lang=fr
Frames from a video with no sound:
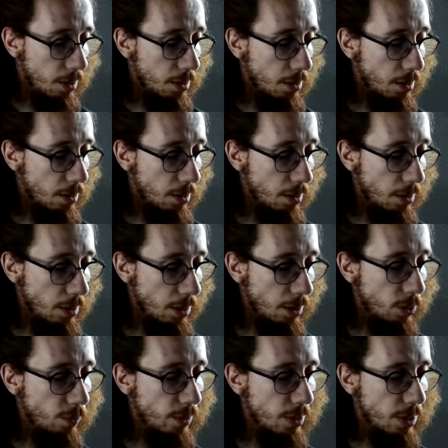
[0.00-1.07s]
Euh,
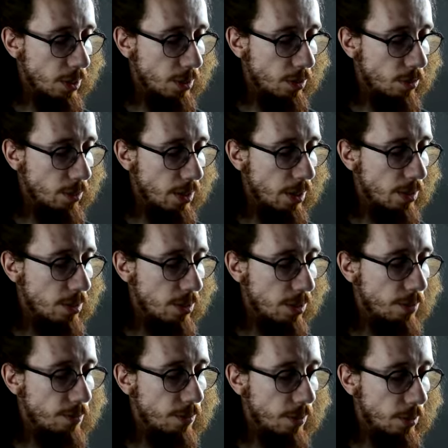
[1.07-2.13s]
et on va dire qu'il y a
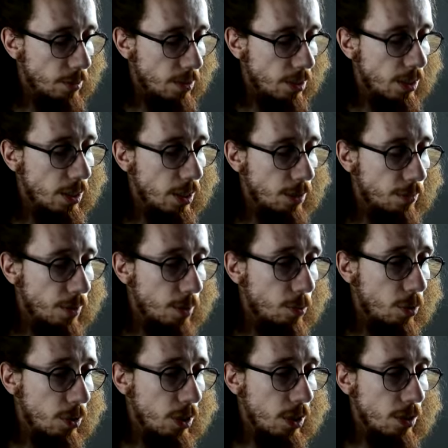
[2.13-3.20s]
6, cartes
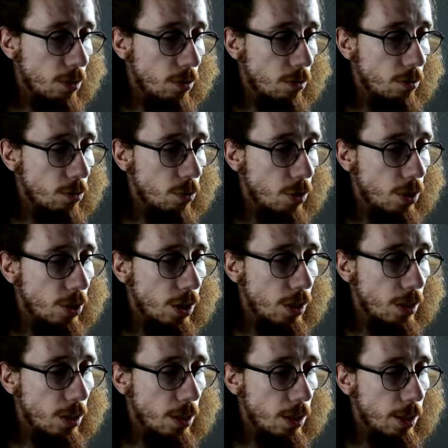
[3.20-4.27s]
vraiment intéressantes, puisque les
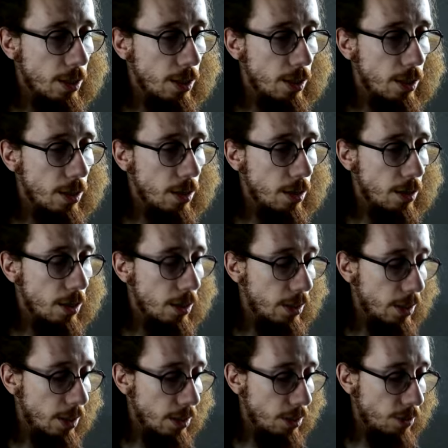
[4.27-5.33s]
Shiny et
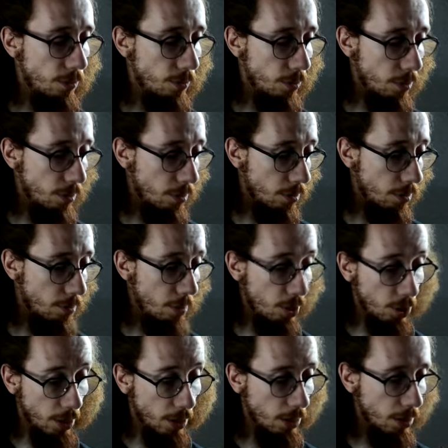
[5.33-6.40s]
l'alternative euh, bah,
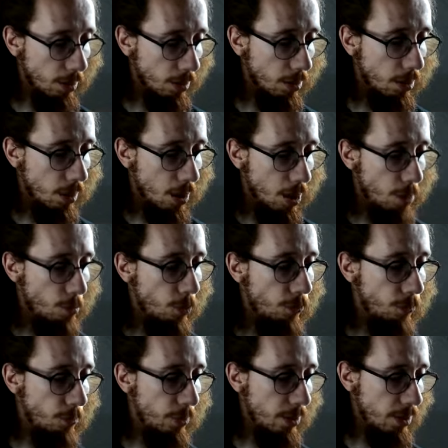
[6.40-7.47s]
Shiny hein, me
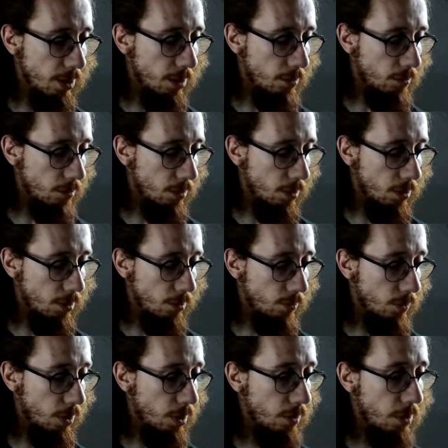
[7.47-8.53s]
font plaisir. Donc, donc
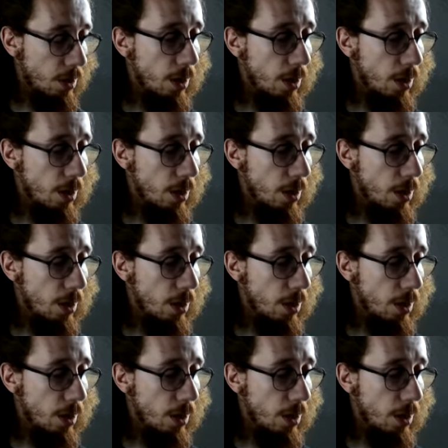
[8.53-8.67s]
voilà.